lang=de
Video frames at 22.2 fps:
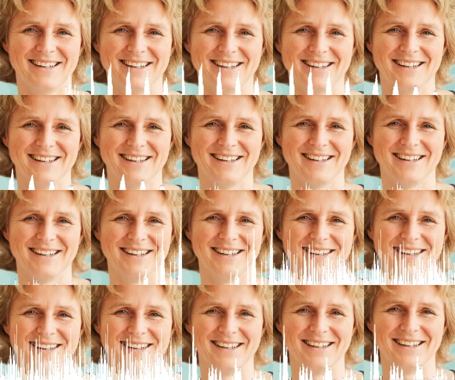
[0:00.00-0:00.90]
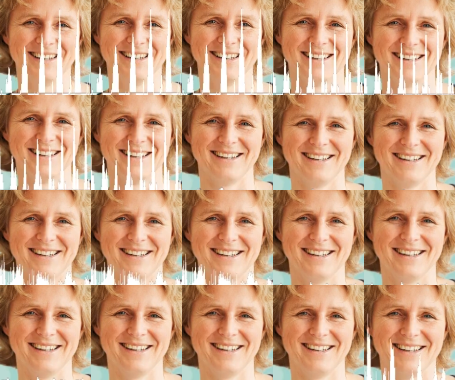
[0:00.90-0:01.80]
Also wenn es absolut
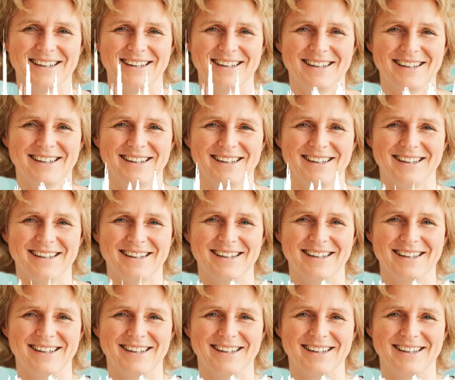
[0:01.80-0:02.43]
gesetzt werden würde. Ich